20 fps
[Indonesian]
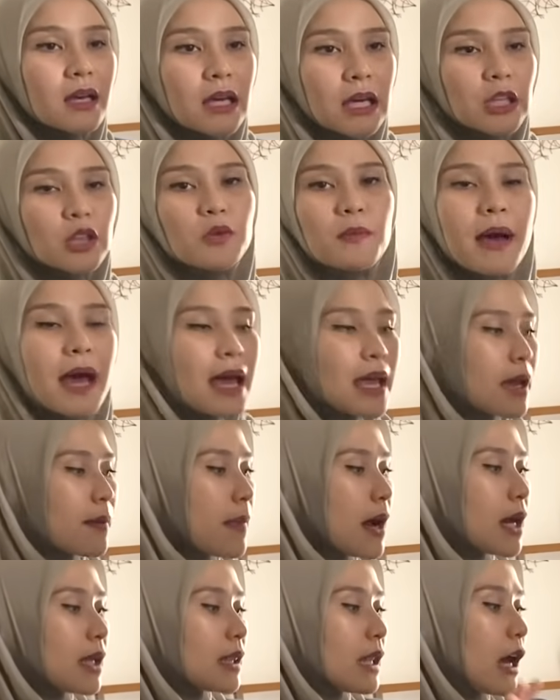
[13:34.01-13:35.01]
itu bahaya
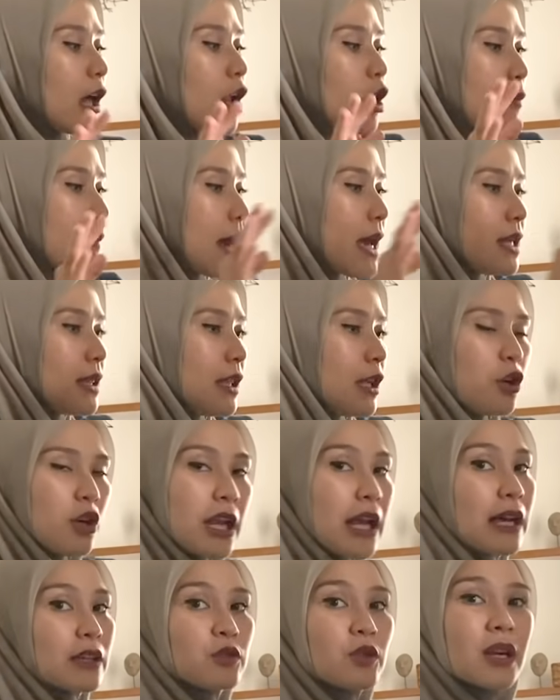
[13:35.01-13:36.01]
banget nah kalau bayi tidur
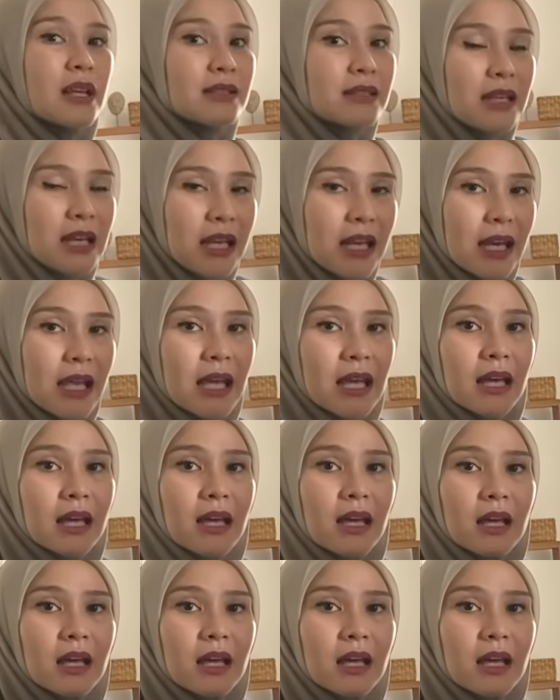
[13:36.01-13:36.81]
di kasurnya sendiri